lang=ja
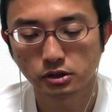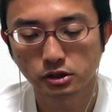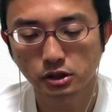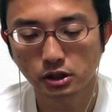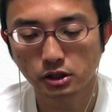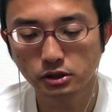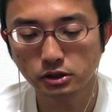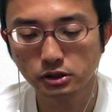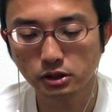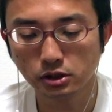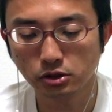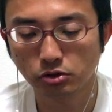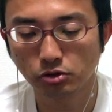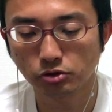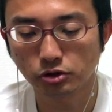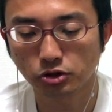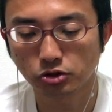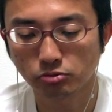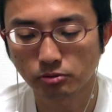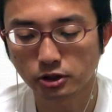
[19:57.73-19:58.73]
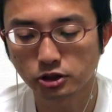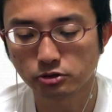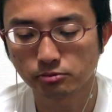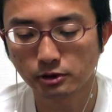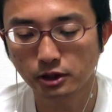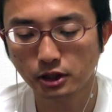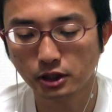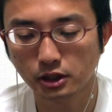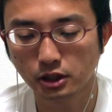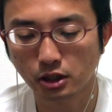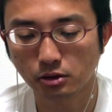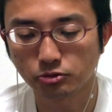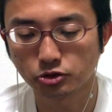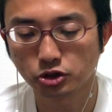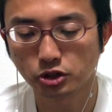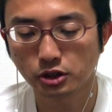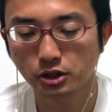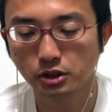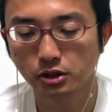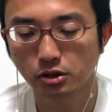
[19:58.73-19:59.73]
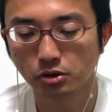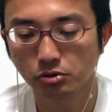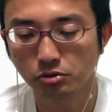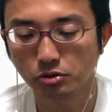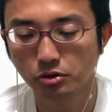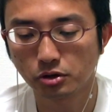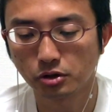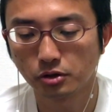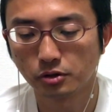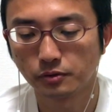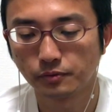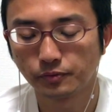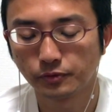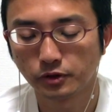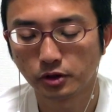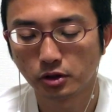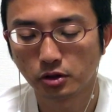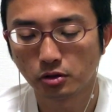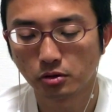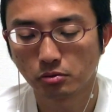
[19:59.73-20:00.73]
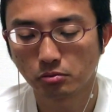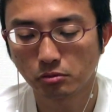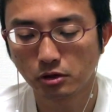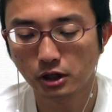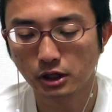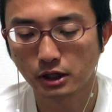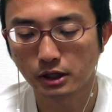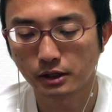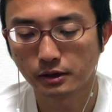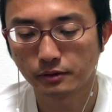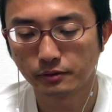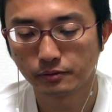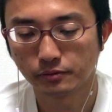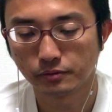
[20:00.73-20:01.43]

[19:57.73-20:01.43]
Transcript: 3三玉だとまあ詰まなかったかもしれないけど、まあ、